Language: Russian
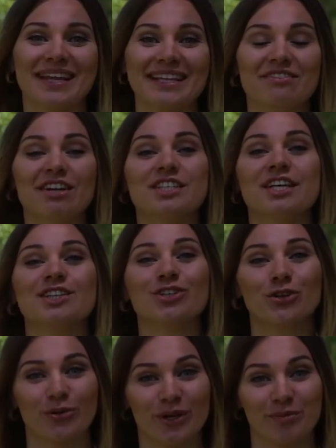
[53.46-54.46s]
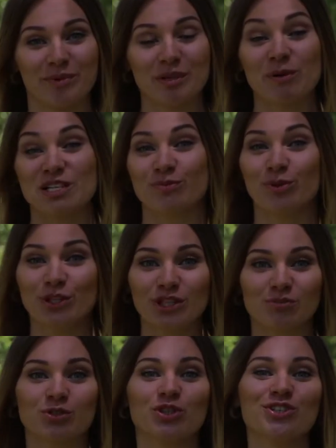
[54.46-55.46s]
Давайте откроем и
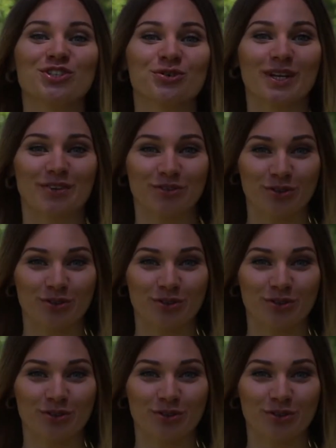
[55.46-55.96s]
посмотрим, что же у них